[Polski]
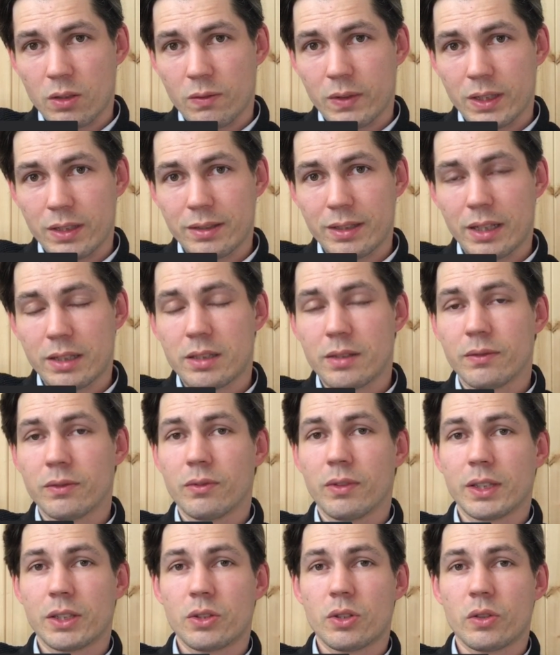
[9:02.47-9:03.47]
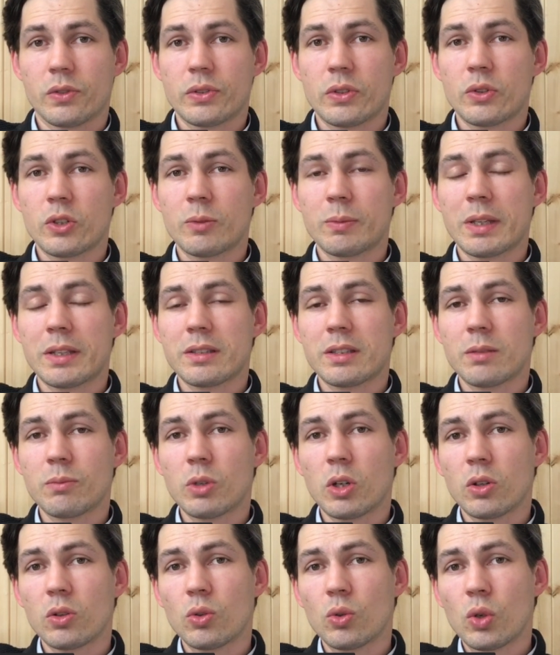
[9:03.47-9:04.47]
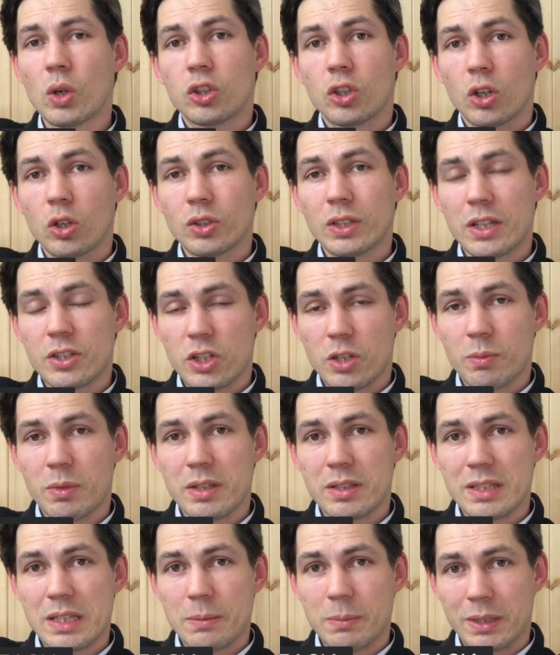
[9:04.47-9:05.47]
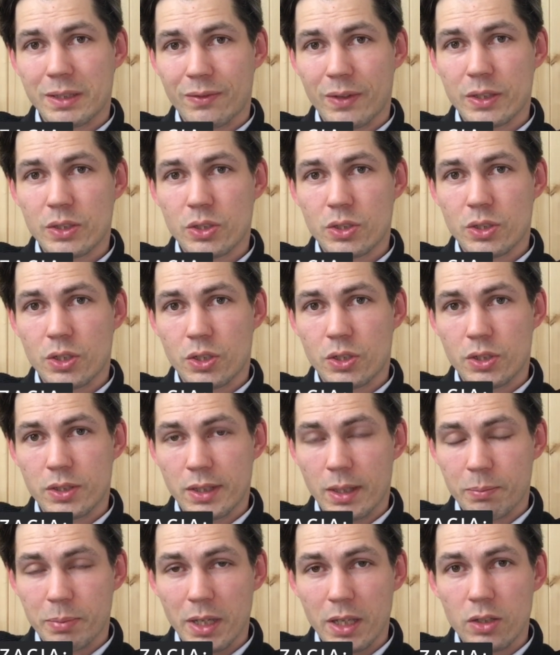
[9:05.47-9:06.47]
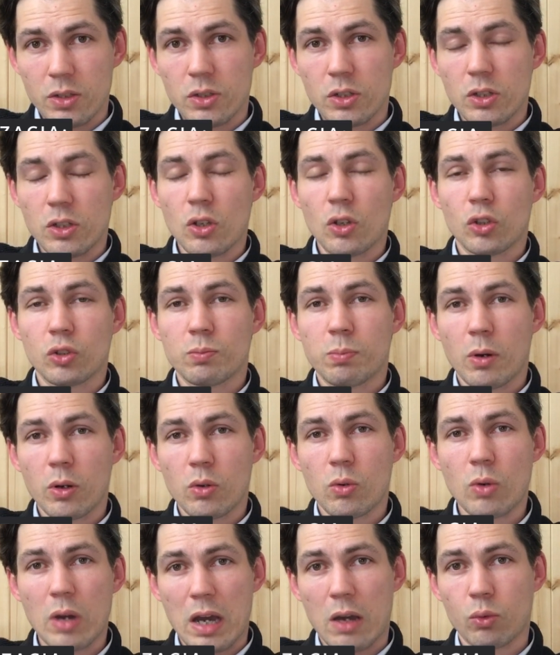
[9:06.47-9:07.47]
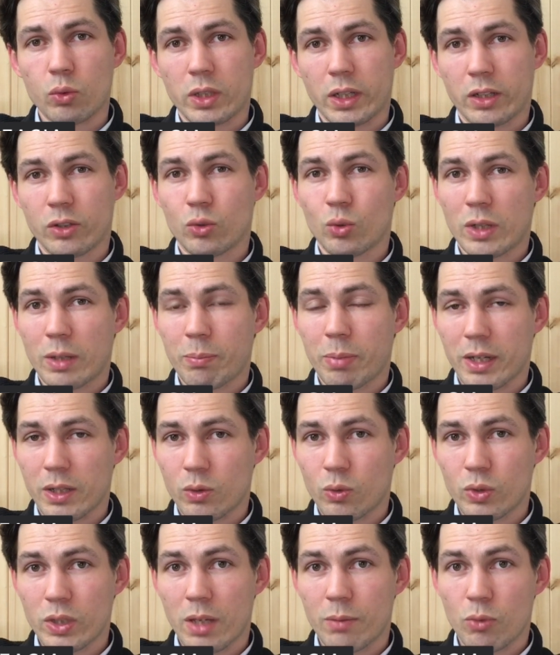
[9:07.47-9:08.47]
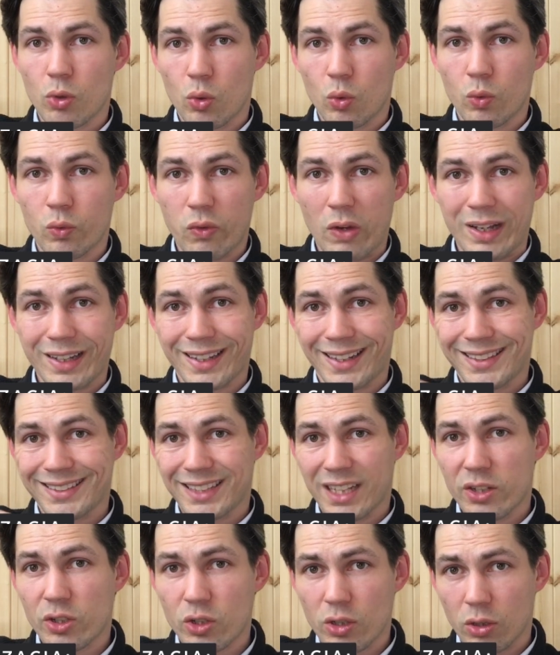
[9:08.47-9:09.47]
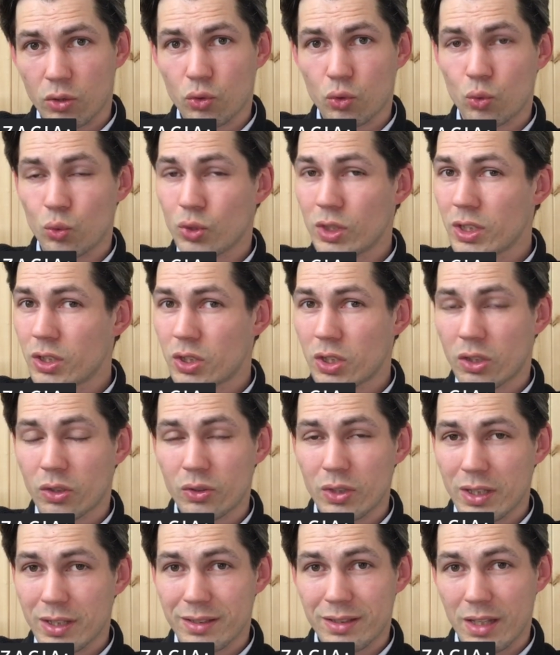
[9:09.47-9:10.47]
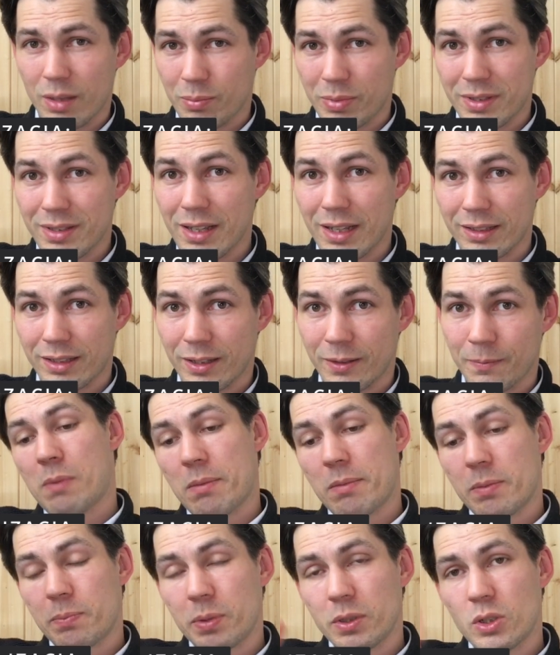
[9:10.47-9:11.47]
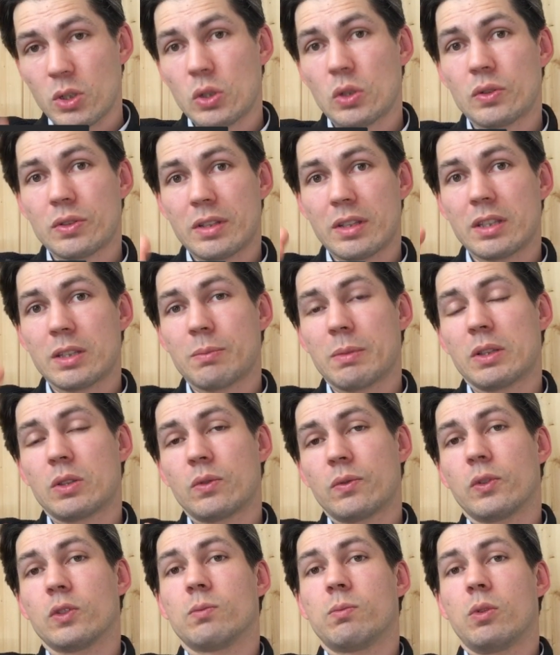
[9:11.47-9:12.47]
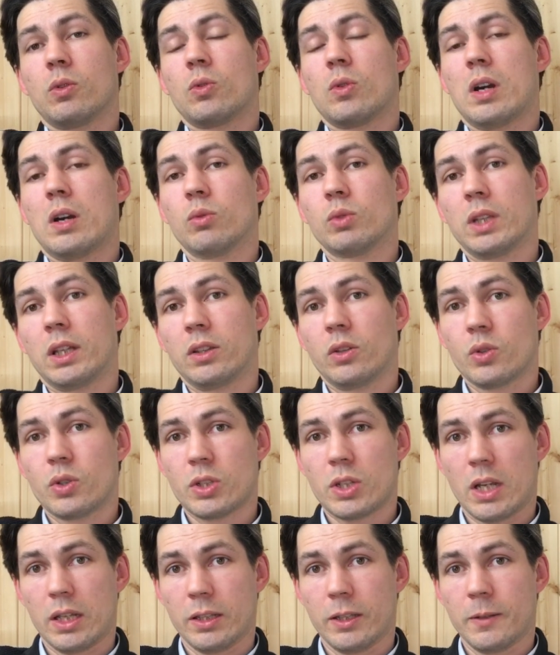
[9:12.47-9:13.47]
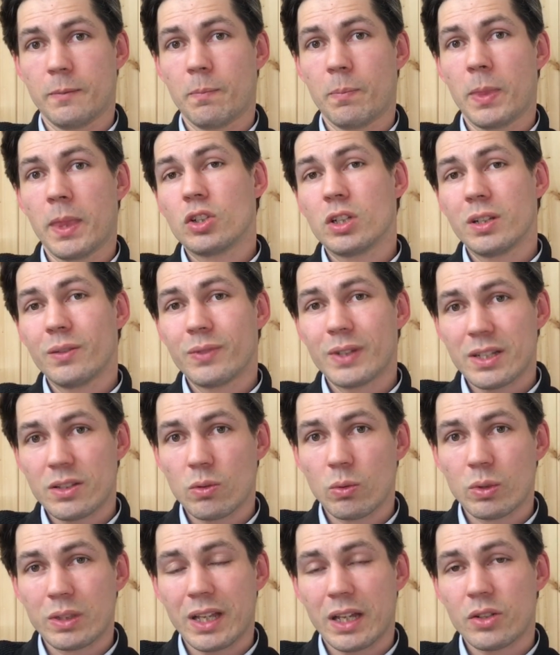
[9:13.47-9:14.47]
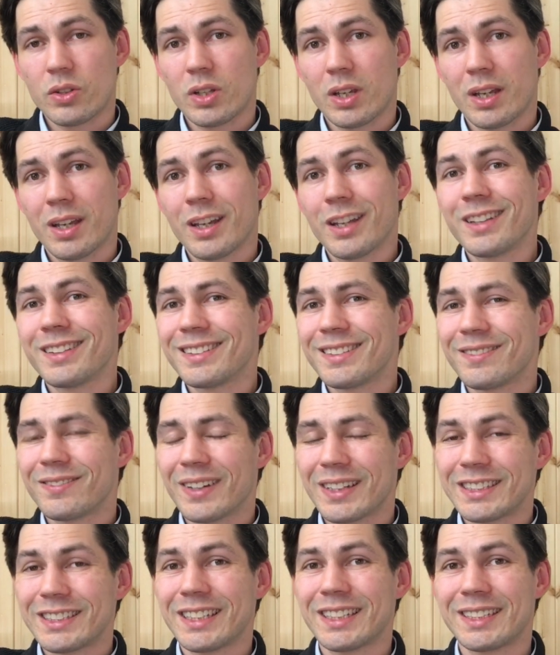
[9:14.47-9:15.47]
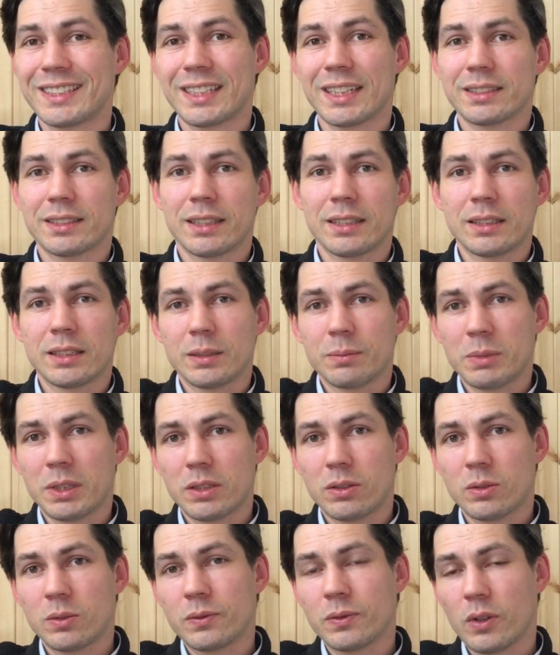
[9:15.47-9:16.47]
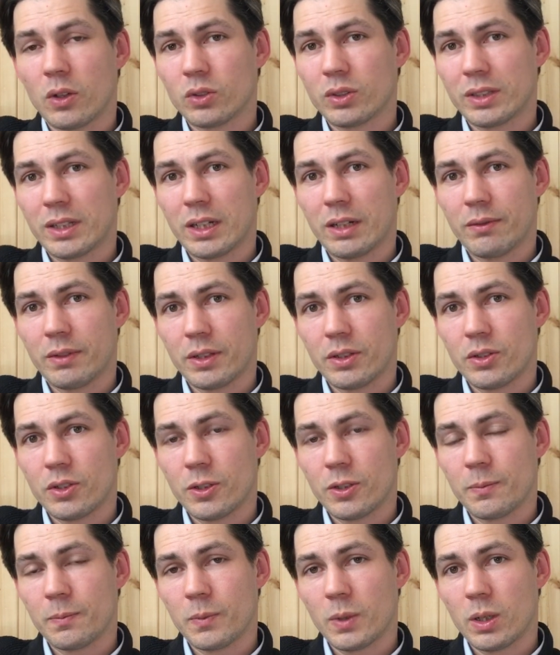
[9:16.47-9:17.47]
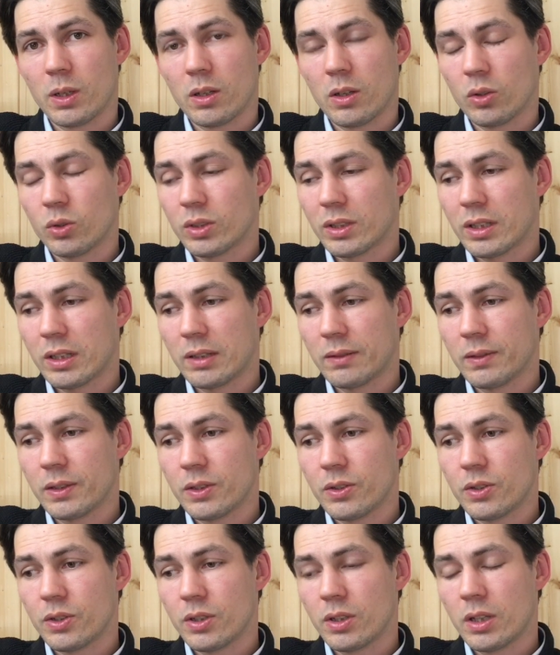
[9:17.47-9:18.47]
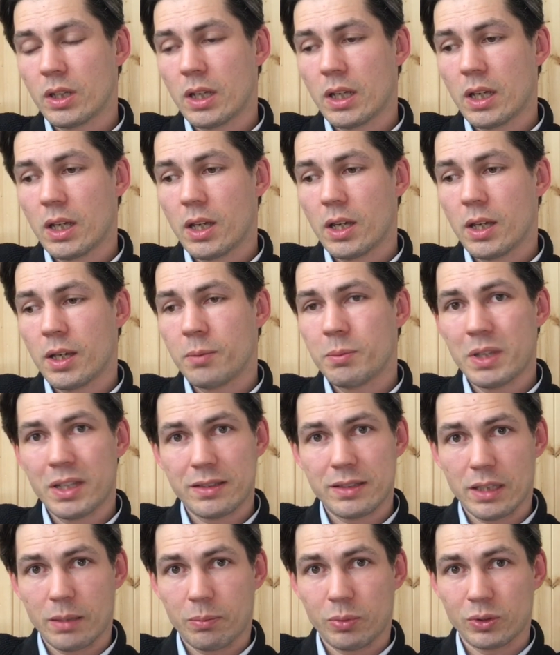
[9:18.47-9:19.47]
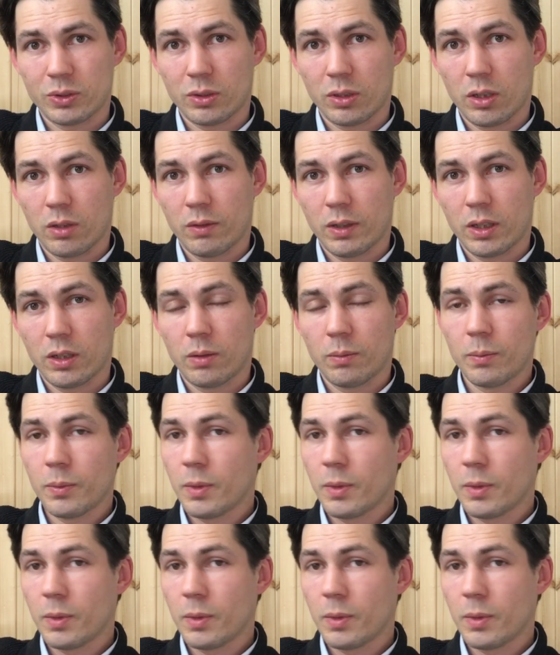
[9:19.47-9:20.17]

nowelizacji w 2018 roku, to nasze miejsce ma 2,30 na 5 i od boku auta, które parkujemy, uwaga, na środku, nigdzie to nie jest napisane, mamy 50 cm od boku auta do ściany. Czyli w rezultacie 20 cm od krawędzi od krawędzi e, miejsca postojowego.